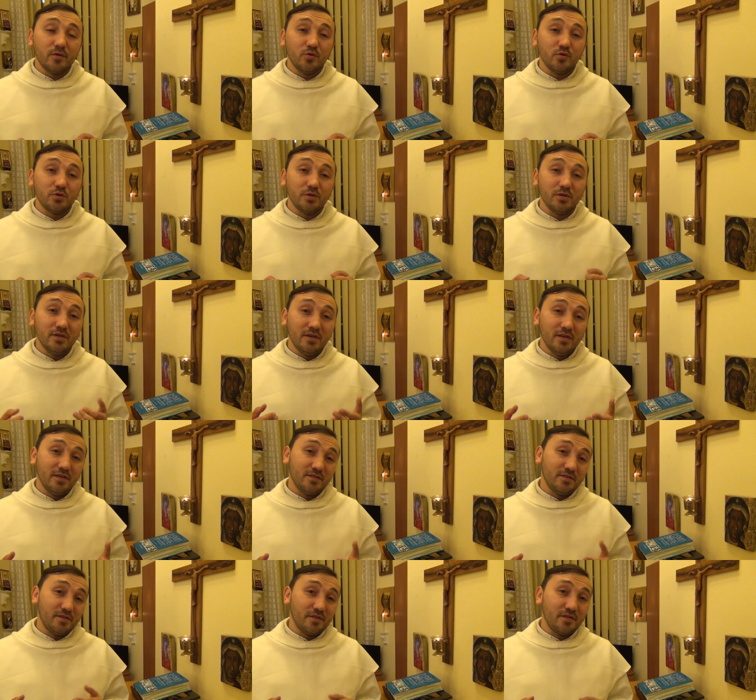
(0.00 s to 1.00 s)
już
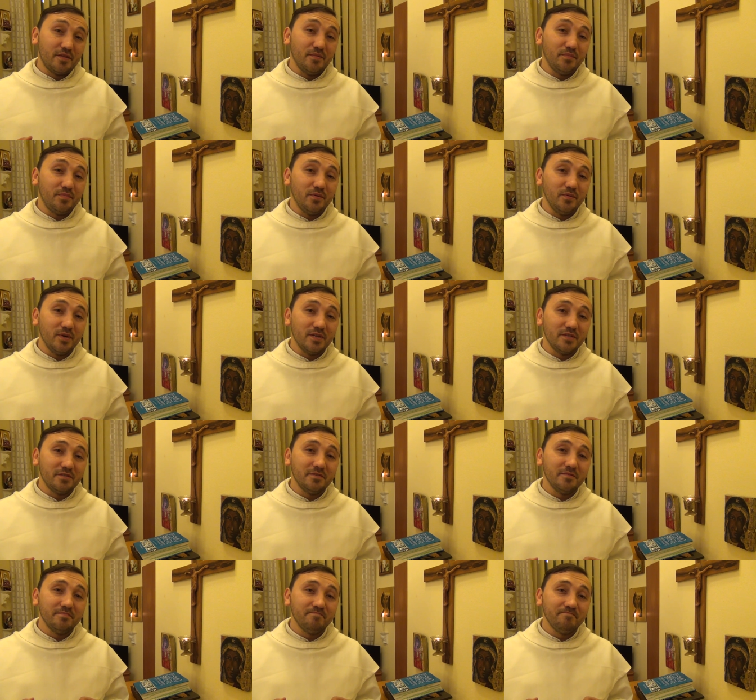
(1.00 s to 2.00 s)
dostąpiłeś.